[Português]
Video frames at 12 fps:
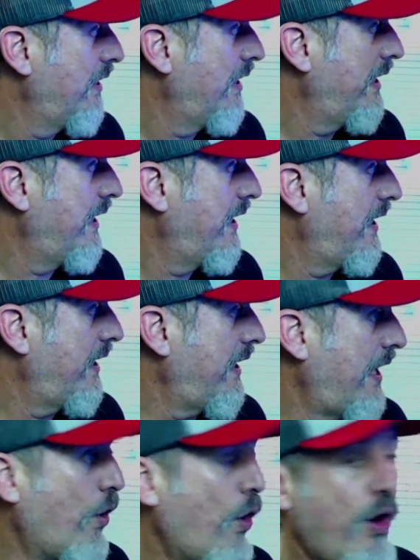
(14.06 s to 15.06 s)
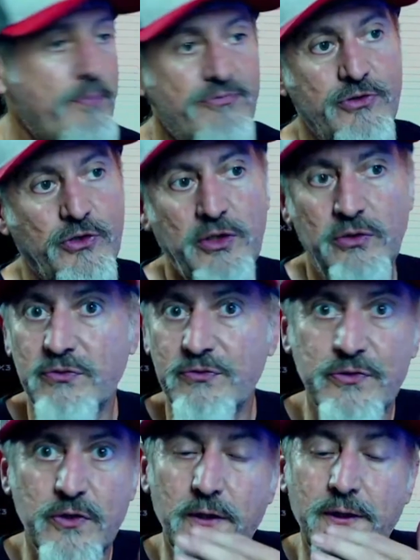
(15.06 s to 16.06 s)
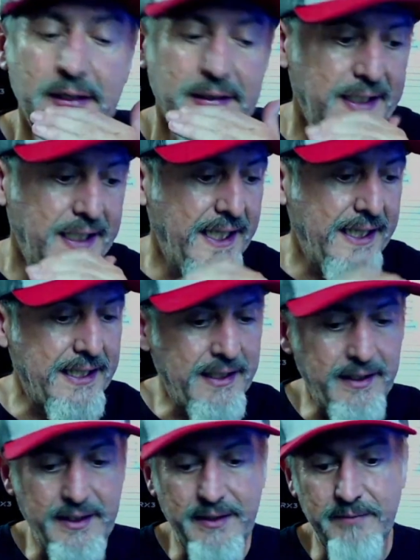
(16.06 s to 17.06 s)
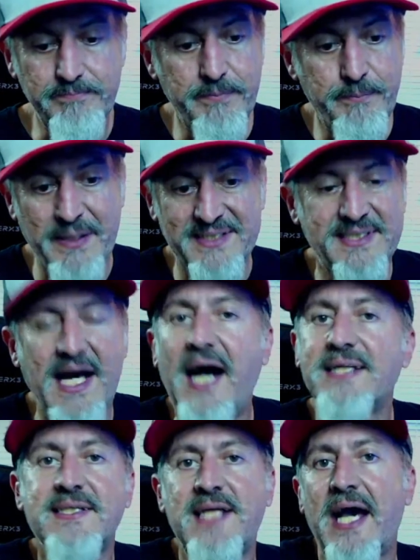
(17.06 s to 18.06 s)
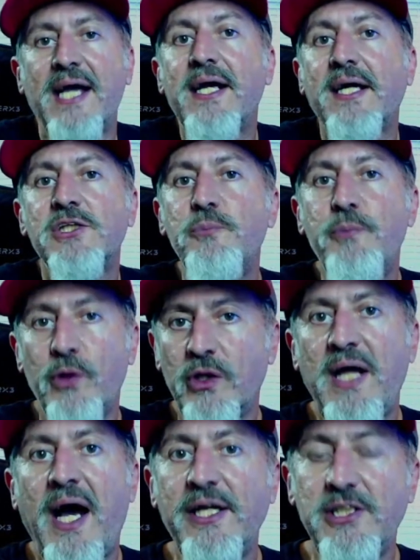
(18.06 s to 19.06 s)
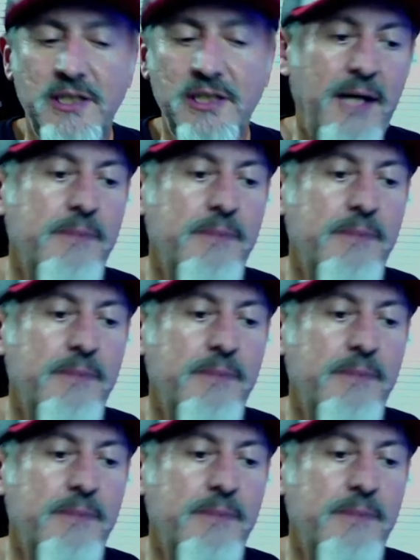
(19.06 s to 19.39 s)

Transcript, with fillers: É, é, óbvio que eu não vou é, passar as técnicas de pilotagem, né?